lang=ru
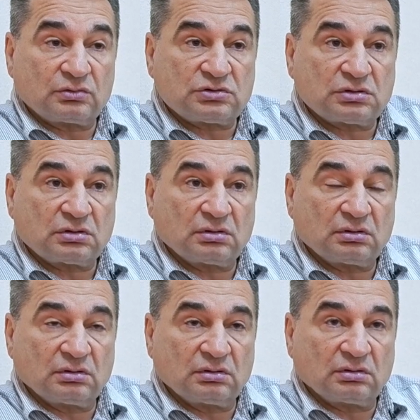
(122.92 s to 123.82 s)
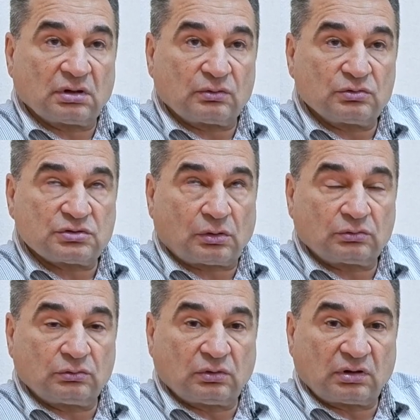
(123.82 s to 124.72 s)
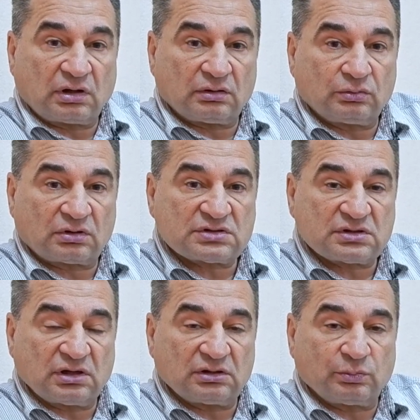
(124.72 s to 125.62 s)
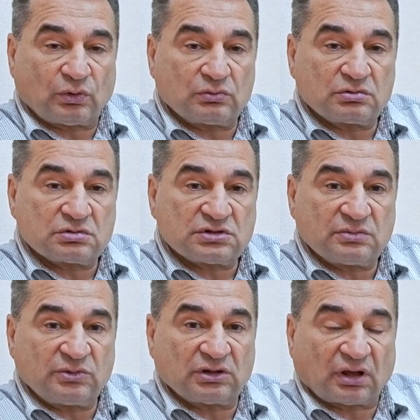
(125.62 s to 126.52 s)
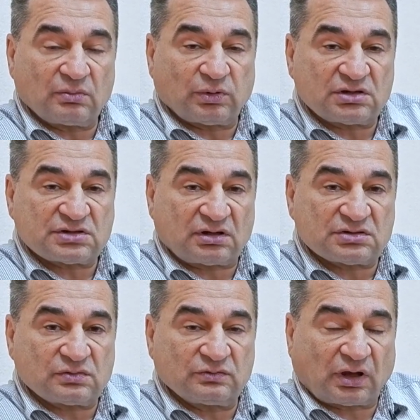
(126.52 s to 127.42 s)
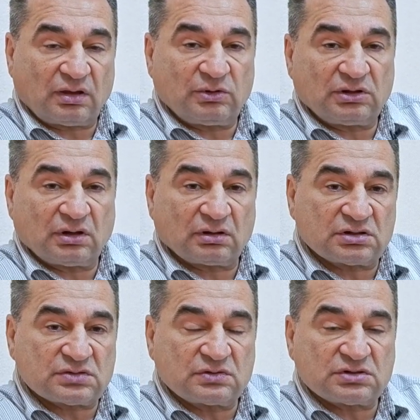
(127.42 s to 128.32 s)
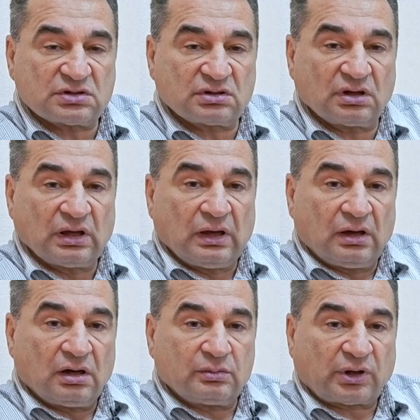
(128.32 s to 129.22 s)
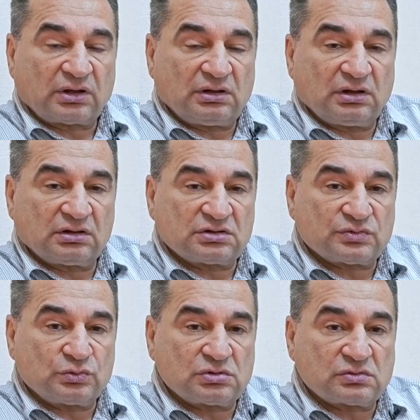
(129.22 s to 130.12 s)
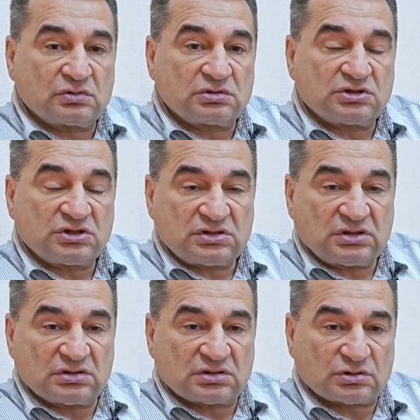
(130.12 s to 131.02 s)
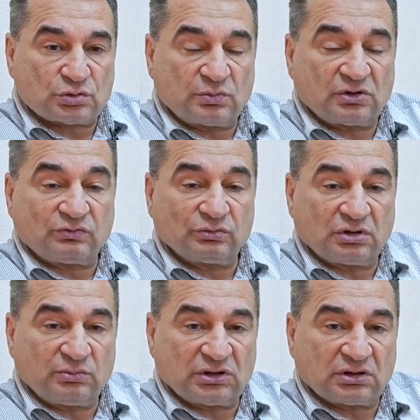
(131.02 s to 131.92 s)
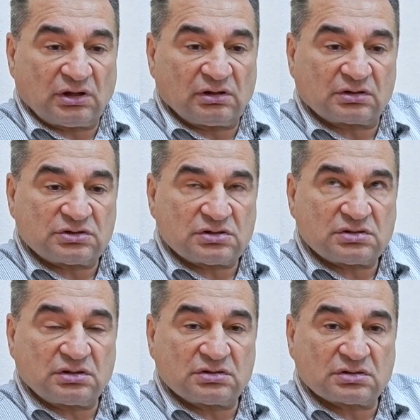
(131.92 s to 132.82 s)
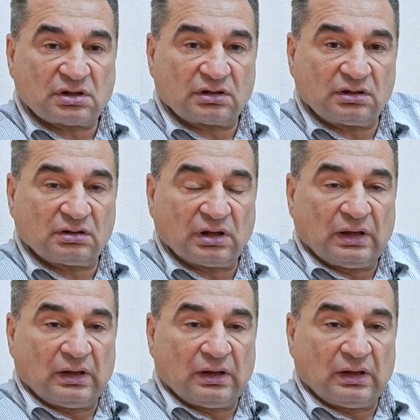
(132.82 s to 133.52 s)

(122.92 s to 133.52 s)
то есть э, такой структуры, которая знает про симметрии пространства времени. Оказывается, это определяет и свойства частиц, особенно фундаментальных частиц, таких